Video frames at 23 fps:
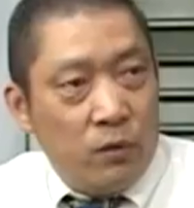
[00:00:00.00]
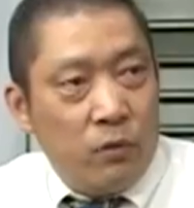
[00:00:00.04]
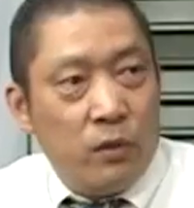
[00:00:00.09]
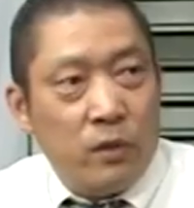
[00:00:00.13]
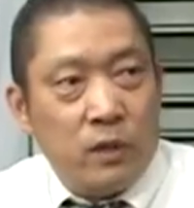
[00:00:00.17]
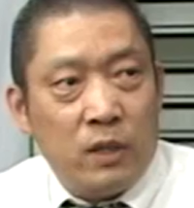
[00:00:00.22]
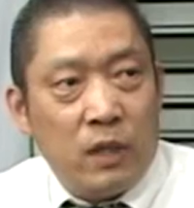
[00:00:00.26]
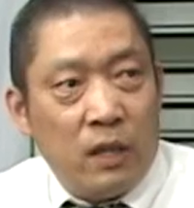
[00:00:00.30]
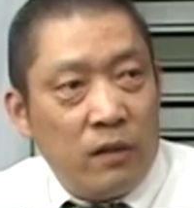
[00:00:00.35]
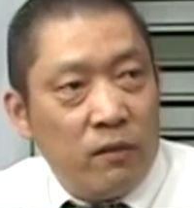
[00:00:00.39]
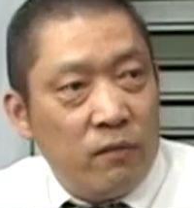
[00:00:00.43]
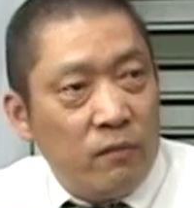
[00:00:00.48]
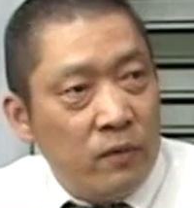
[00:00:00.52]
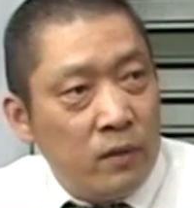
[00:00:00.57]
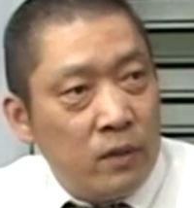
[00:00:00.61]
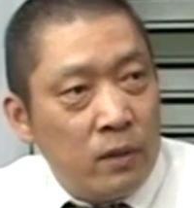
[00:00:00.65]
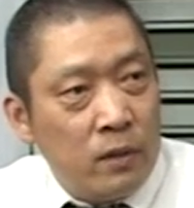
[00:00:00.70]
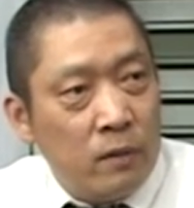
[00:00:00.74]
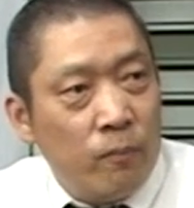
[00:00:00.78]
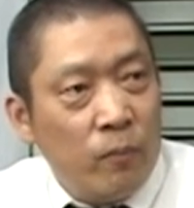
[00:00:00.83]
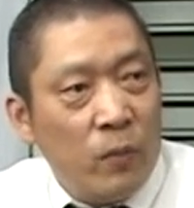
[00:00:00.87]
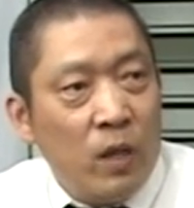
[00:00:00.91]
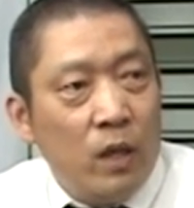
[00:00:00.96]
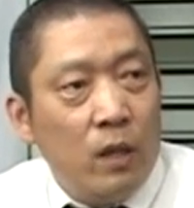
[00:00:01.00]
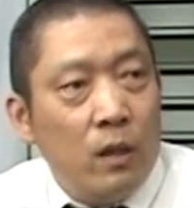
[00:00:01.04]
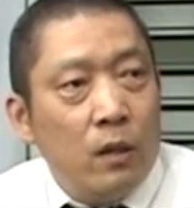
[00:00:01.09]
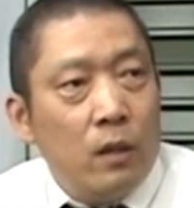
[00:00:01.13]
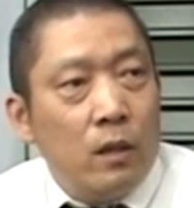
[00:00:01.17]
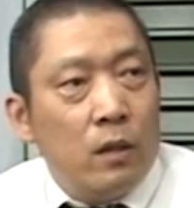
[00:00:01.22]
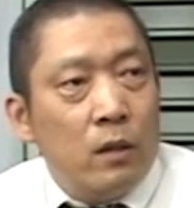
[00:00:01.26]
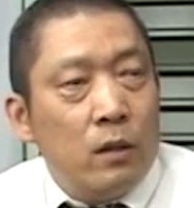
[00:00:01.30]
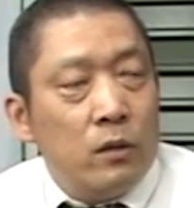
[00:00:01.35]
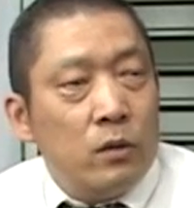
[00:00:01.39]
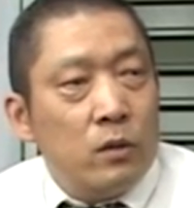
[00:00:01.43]
会其他问题，
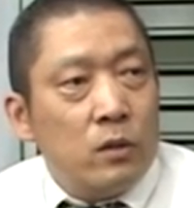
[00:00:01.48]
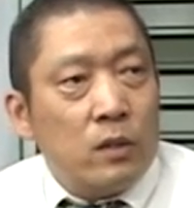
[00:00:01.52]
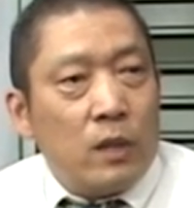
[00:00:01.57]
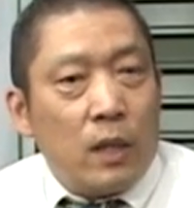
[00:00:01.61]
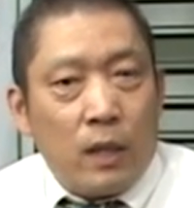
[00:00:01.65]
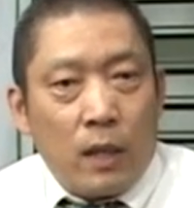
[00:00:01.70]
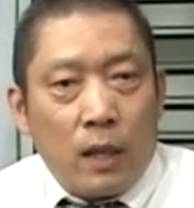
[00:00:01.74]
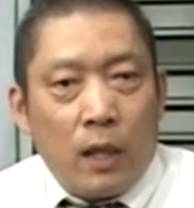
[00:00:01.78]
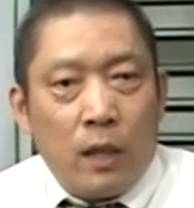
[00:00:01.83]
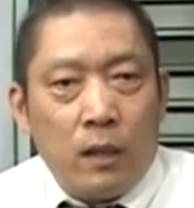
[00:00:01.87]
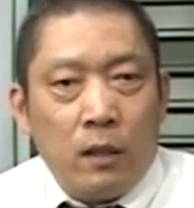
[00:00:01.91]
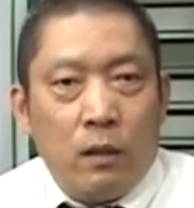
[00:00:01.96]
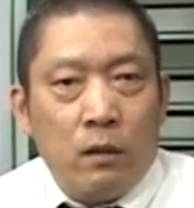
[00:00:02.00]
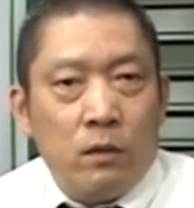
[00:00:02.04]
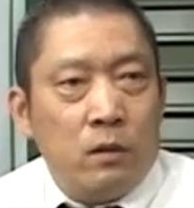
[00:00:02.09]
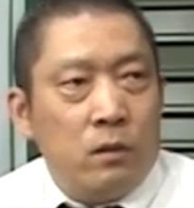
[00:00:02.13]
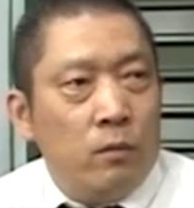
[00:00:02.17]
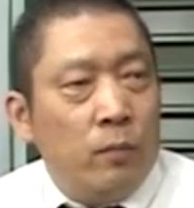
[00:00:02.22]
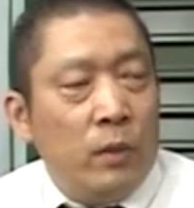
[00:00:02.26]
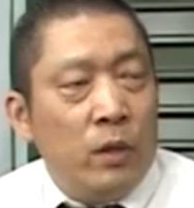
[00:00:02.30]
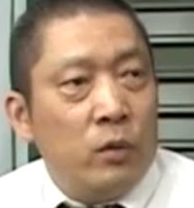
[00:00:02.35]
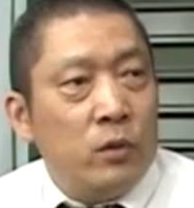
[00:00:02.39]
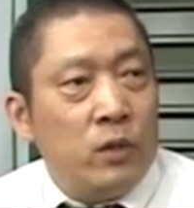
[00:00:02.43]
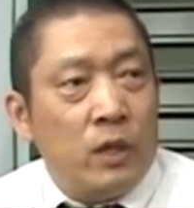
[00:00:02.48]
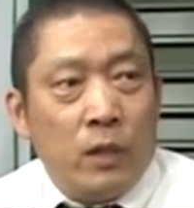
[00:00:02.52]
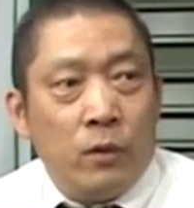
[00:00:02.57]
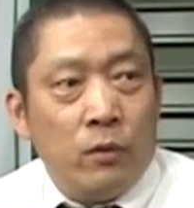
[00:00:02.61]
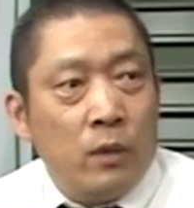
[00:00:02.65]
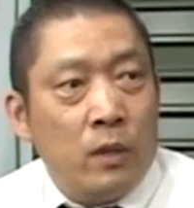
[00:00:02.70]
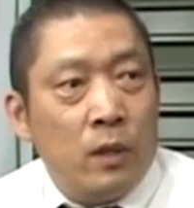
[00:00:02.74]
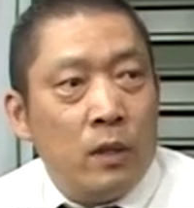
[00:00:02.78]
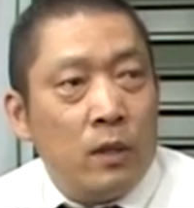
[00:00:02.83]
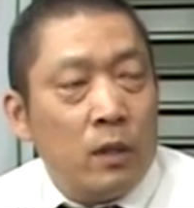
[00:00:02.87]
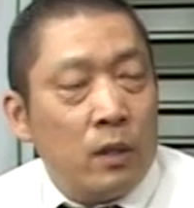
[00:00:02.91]
大家看到没有解
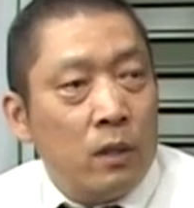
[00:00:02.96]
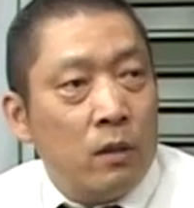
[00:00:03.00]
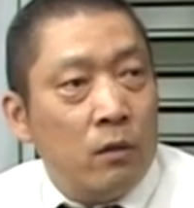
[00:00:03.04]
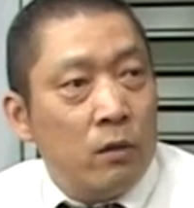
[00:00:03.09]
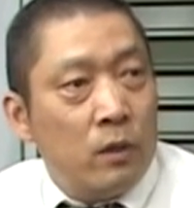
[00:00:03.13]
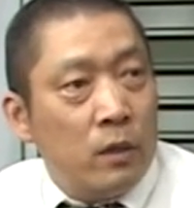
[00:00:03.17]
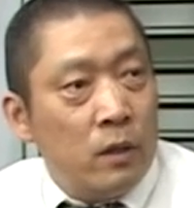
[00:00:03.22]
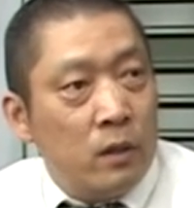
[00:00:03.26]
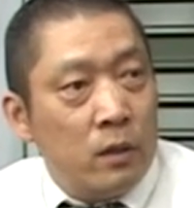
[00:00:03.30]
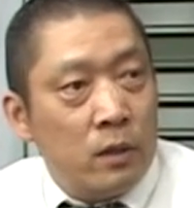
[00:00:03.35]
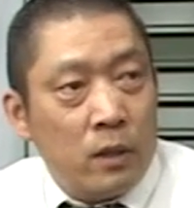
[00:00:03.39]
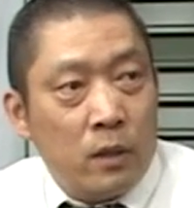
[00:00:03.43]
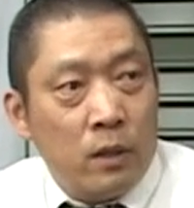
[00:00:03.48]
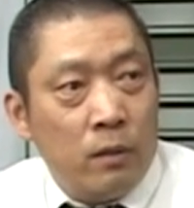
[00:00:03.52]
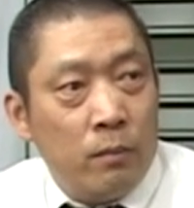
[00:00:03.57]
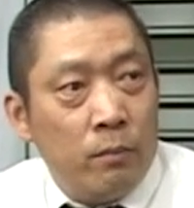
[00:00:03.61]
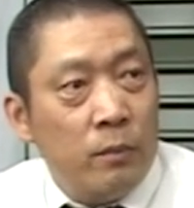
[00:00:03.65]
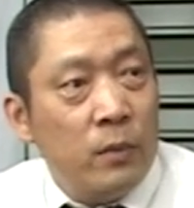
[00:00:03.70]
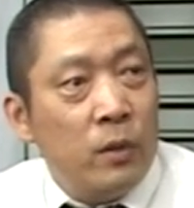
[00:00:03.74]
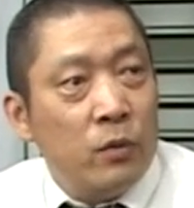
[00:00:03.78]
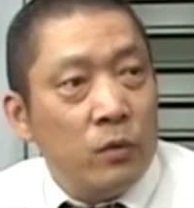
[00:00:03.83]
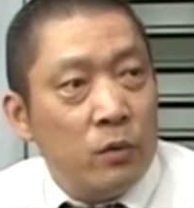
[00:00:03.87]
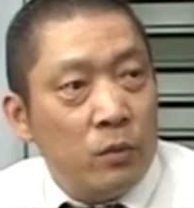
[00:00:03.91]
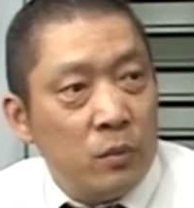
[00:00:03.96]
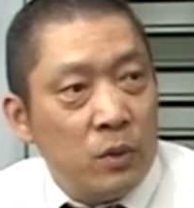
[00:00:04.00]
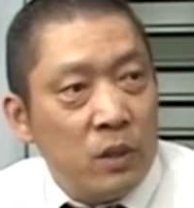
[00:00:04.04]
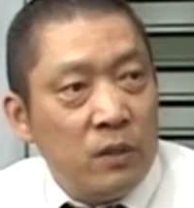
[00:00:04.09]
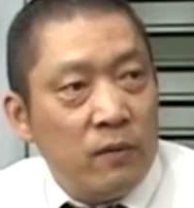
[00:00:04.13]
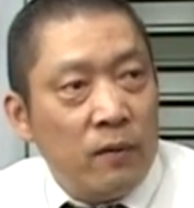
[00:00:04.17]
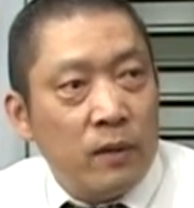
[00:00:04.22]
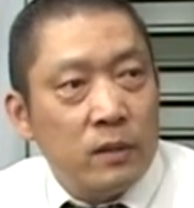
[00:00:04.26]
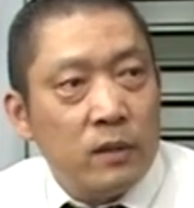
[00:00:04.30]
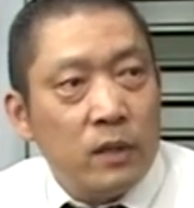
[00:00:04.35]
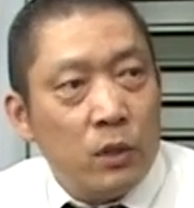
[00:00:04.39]
决的那个，或者这个没有什么
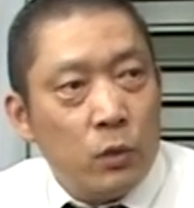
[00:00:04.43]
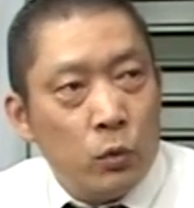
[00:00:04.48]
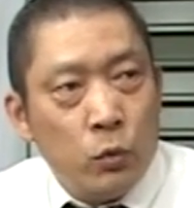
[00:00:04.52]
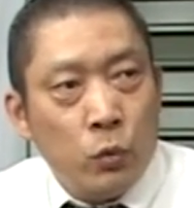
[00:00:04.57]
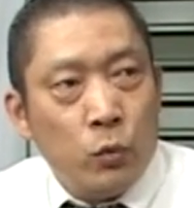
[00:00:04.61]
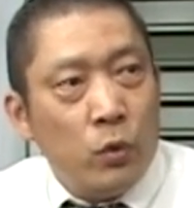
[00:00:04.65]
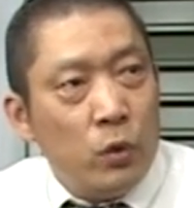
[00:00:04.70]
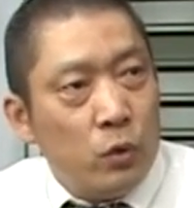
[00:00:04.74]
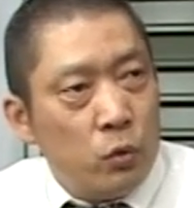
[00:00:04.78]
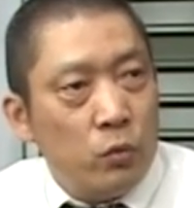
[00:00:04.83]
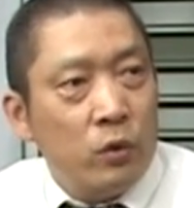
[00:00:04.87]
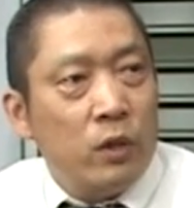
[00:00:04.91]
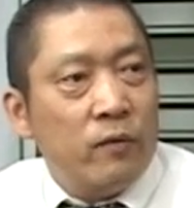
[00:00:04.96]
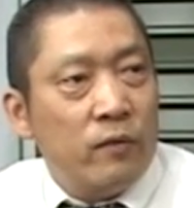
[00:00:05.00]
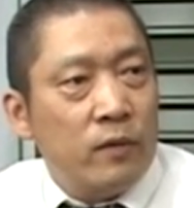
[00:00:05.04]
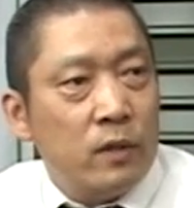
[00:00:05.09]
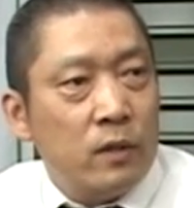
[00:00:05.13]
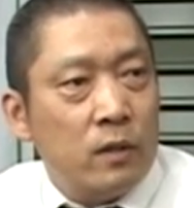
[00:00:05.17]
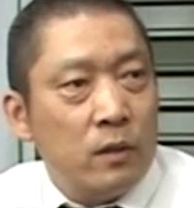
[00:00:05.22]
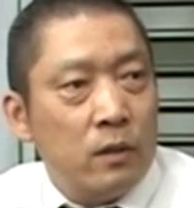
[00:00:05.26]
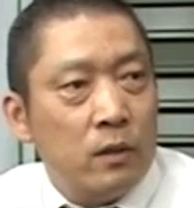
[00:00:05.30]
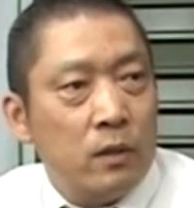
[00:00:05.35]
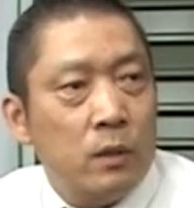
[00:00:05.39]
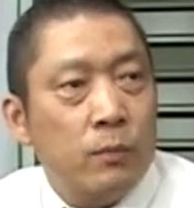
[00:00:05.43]
希望，这时候容易出现问题。